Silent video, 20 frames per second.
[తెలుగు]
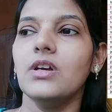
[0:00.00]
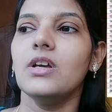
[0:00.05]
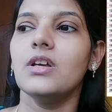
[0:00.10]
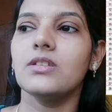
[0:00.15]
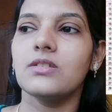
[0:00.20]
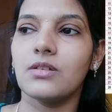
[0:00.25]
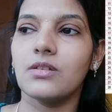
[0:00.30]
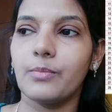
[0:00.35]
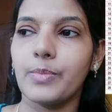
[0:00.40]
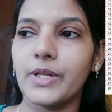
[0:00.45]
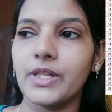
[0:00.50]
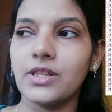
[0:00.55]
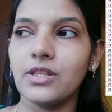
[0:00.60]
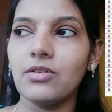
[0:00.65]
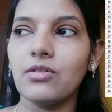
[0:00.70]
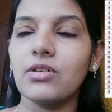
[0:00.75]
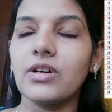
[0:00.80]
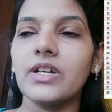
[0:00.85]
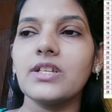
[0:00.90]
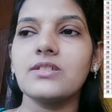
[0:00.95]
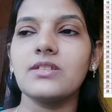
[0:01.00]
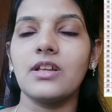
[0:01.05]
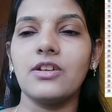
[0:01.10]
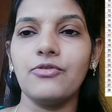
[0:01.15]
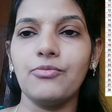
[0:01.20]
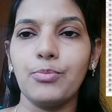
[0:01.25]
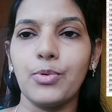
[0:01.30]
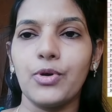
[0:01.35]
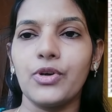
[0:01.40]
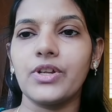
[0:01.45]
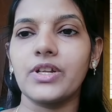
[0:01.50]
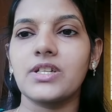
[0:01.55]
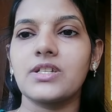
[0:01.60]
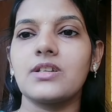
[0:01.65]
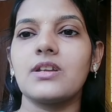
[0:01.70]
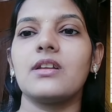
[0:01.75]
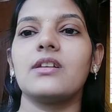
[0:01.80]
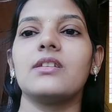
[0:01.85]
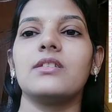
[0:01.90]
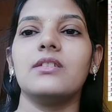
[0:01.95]
సో ప్రతి ఒక్కటి సెల్ఫ్
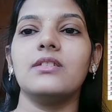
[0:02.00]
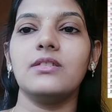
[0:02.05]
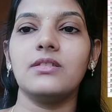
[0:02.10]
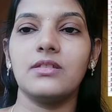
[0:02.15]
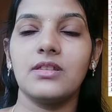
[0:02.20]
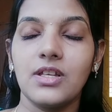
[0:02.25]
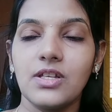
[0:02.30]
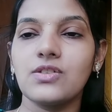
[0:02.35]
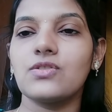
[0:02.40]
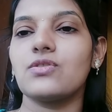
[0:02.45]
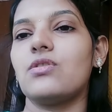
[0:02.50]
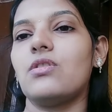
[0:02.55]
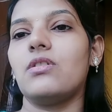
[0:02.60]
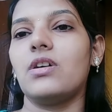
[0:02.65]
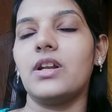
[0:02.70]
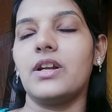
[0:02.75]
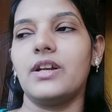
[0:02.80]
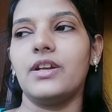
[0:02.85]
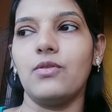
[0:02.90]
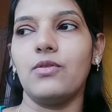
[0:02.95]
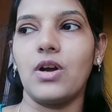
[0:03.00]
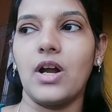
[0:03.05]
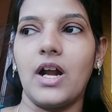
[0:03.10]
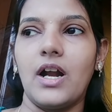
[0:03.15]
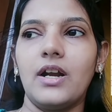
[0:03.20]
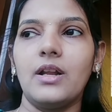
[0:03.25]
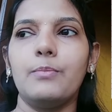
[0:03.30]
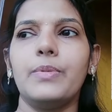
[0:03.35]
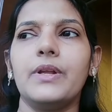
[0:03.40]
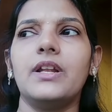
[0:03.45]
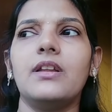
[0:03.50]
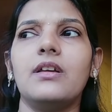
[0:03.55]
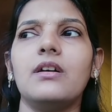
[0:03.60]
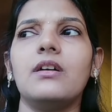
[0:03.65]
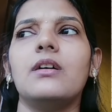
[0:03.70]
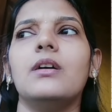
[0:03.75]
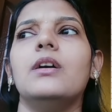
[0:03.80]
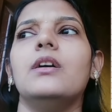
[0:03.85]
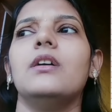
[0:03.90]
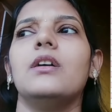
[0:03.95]
ప్రొటెక్షన్ అనేది తీసుకోవాలండి ఒక ఆడపిల్ల
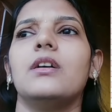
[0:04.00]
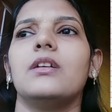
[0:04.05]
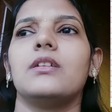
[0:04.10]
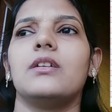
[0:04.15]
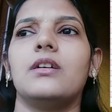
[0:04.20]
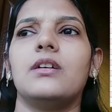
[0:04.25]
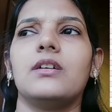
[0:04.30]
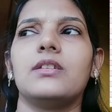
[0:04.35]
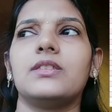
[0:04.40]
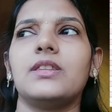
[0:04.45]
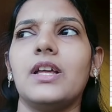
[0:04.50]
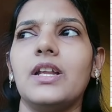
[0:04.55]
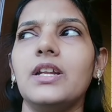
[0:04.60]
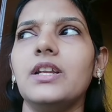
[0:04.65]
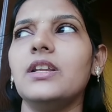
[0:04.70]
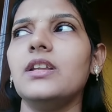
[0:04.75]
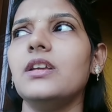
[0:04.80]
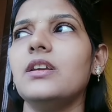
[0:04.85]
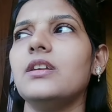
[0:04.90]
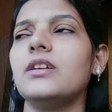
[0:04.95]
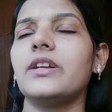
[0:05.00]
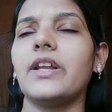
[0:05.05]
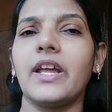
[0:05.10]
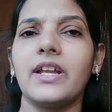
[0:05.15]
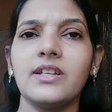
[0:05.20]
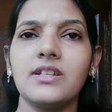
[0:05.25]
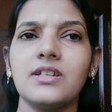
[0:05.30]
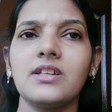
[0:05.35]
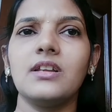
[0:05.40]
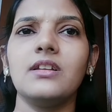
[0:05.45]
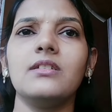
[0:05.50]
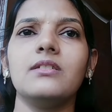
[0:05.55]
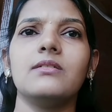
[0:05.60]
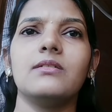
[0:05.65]
తల్లి టెన్షన్